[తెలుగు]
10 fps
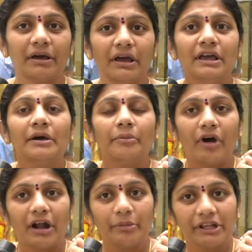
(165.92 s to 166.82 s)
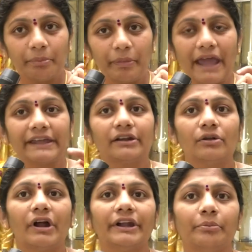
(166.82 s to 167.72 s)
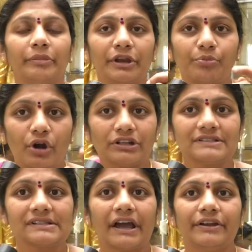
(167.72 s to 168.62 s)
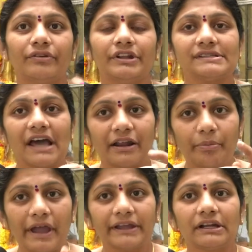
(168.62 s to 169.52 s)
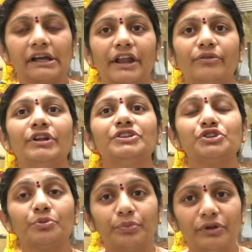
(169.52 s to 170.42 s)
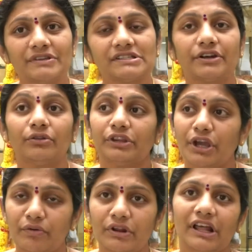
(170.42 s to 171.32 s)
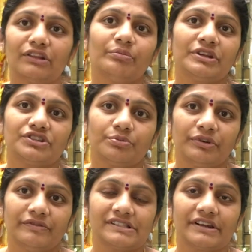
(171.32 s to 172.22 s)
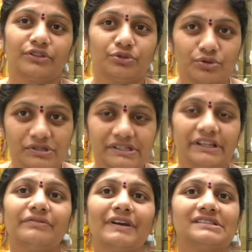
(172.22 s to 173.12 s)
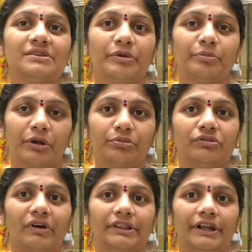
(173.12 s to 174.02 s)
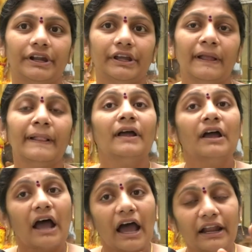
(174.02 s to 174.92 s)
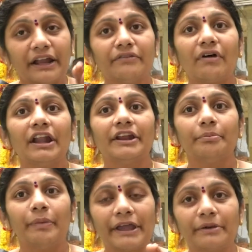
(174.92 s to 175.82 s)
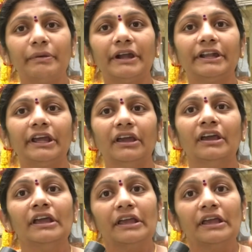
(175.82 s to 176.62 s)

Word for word: ఇవాళ వాళ్ళ మీద ప్యాకెట్లు అంటే బీర్ బాటిల్స్ కానివ్వండి సారా ప్యాకెట్లు కానివ్వండి చెప్పులు విసరటం దేవుడు రథం మీద చెప్పులు విసరడం దుస్థితి వైసీపీ ప్రభుత్వం అందండి అలానే వాళ్ళని భయపెట్టి